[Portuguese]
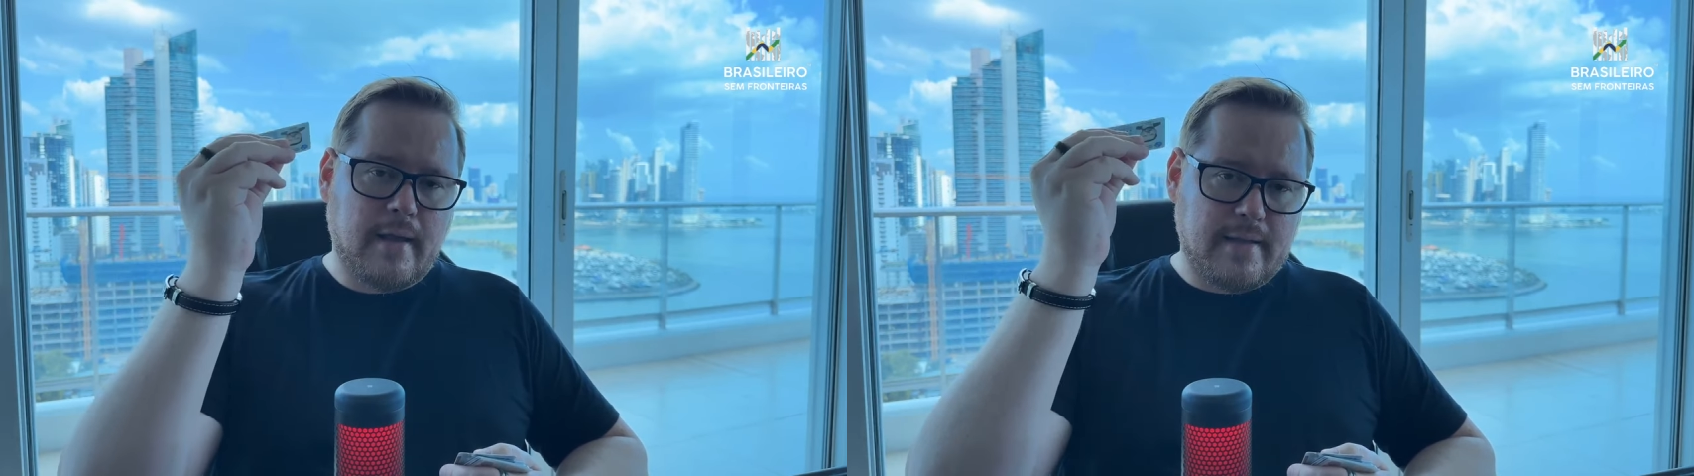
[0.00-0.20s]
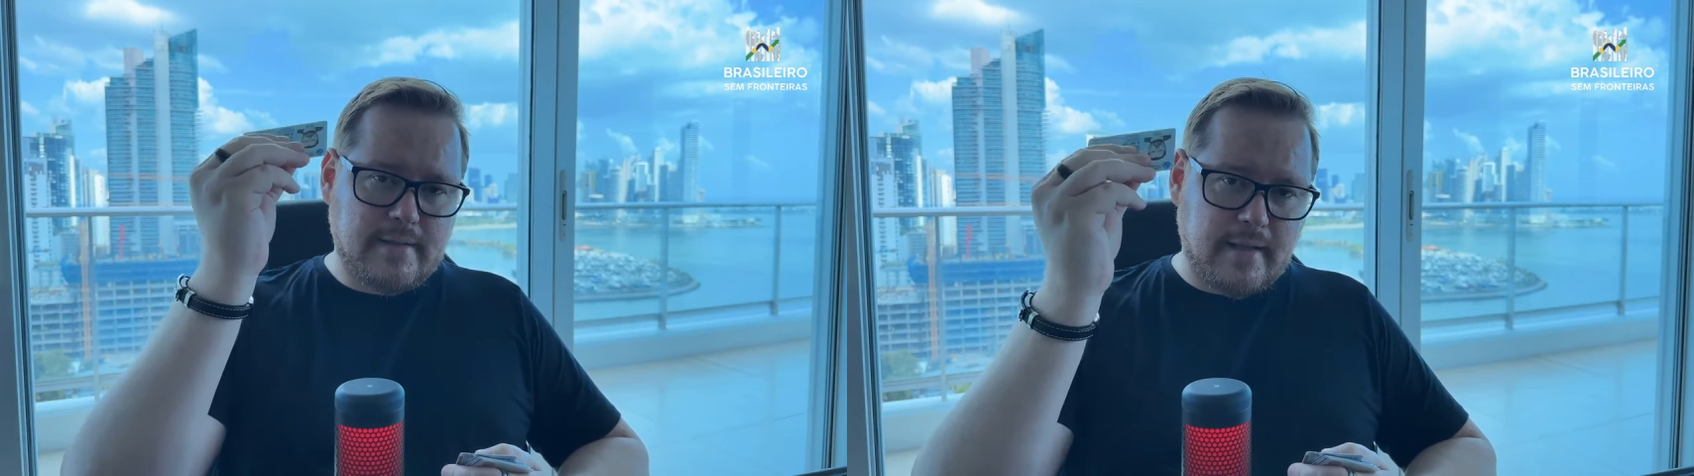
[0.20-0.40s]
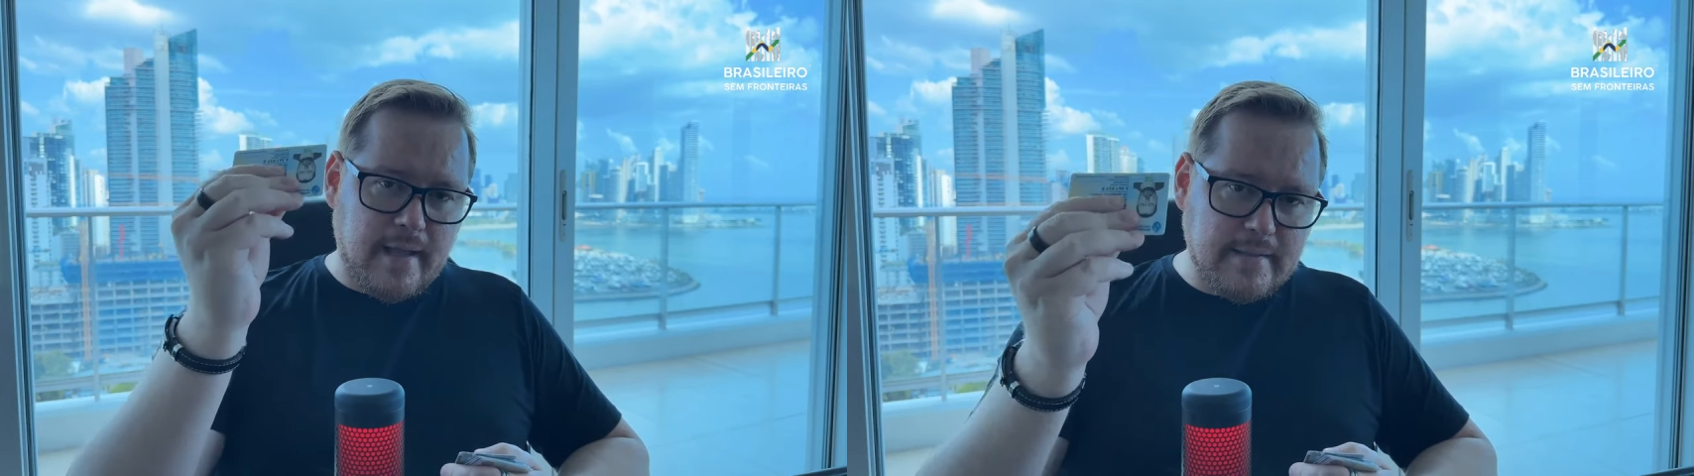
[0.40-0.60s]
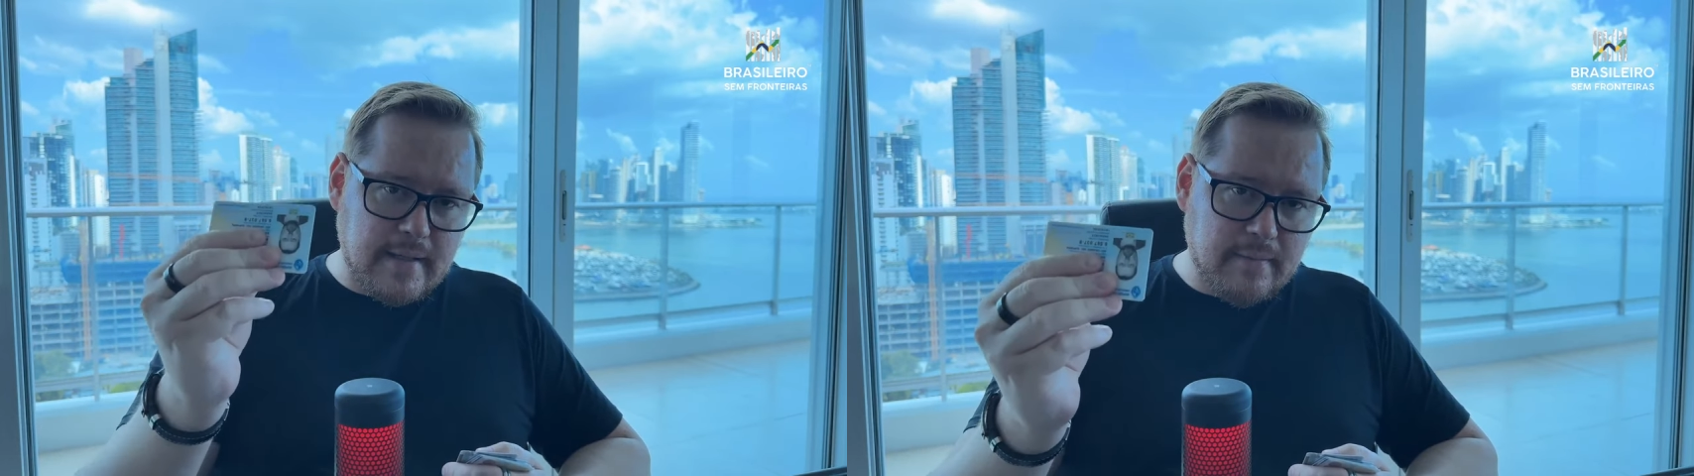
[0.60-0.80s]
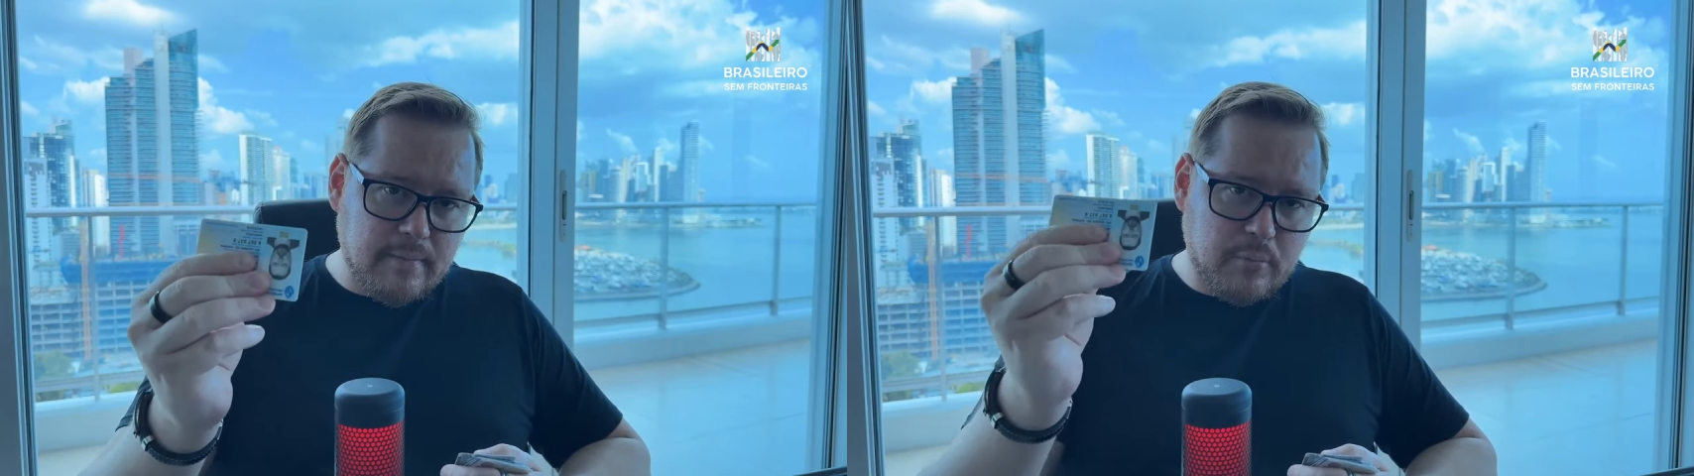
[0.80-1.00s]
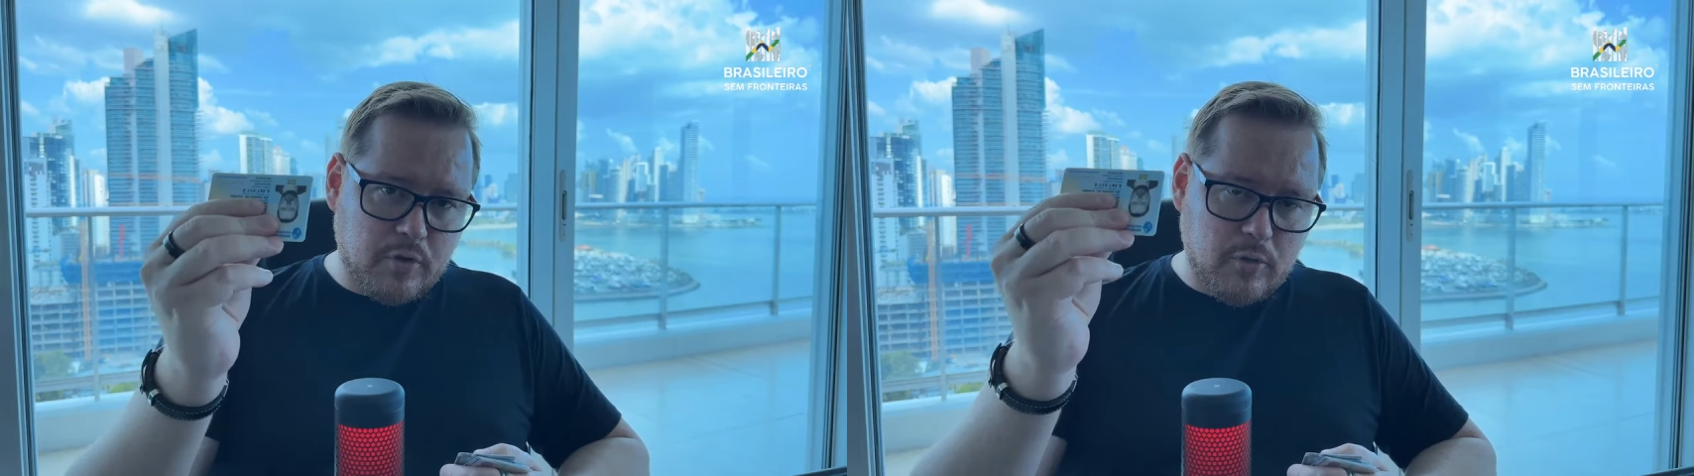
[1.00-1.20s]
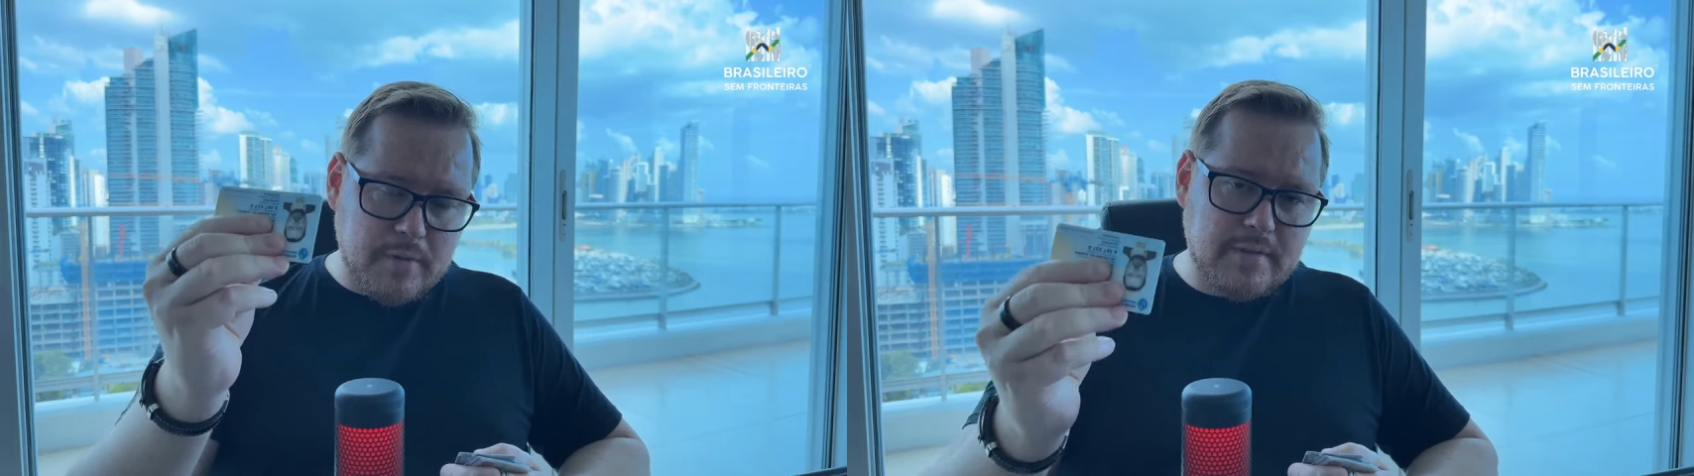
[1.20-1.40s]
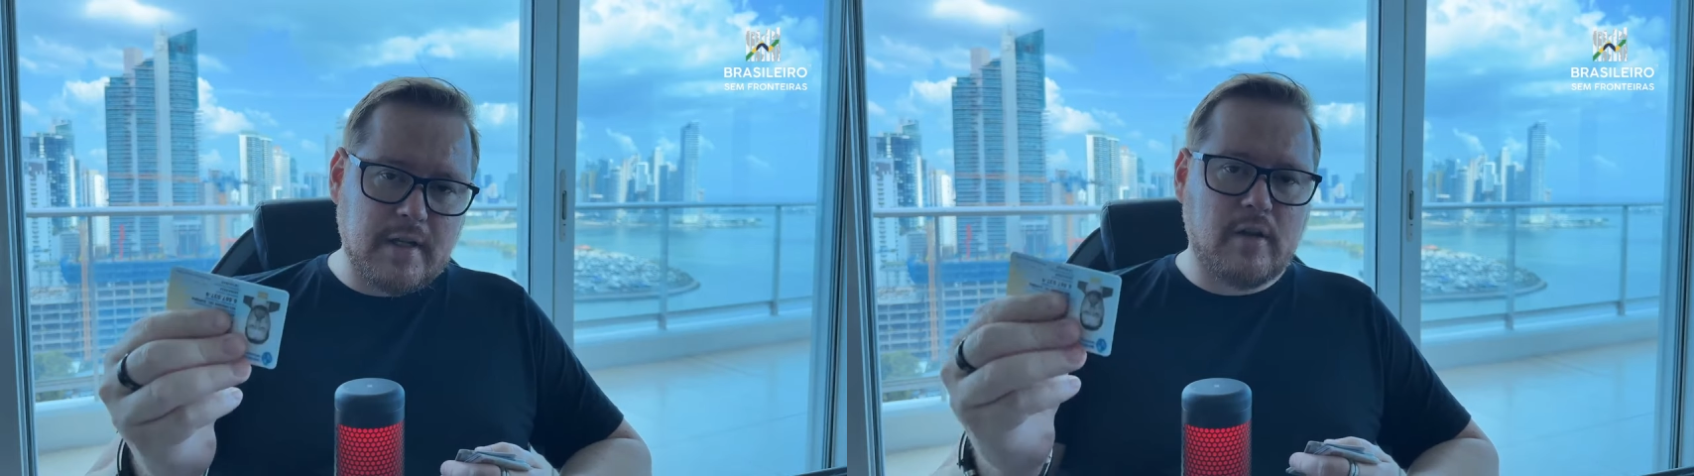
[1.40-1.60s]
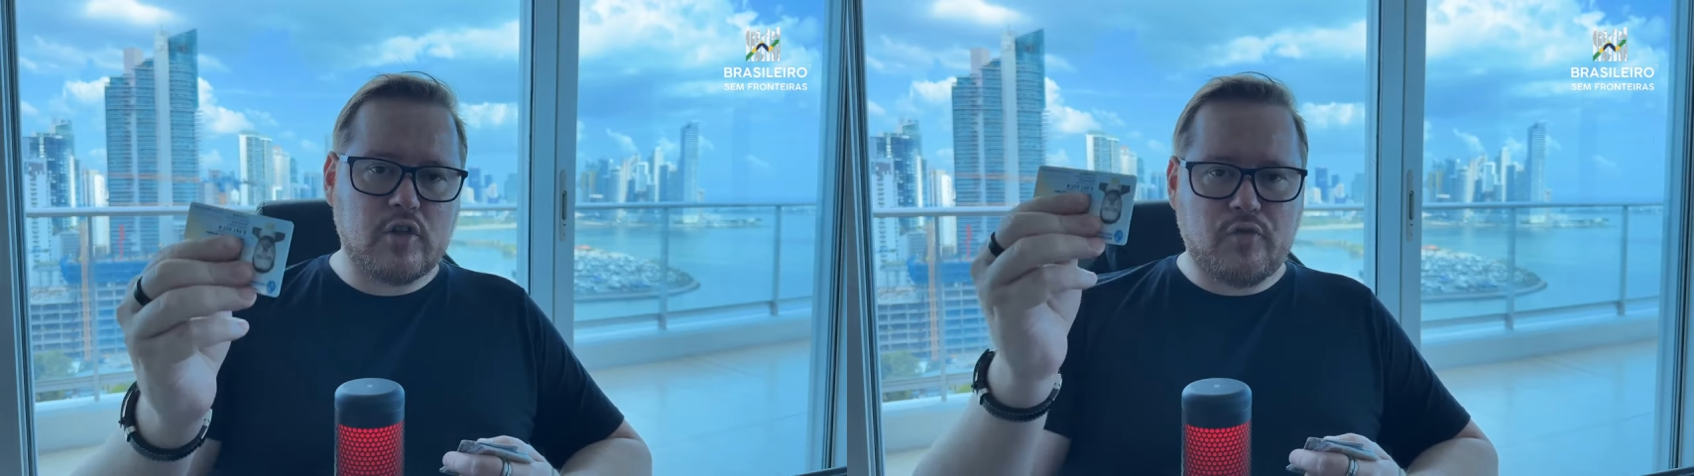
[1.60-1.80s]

Residência por domicílio é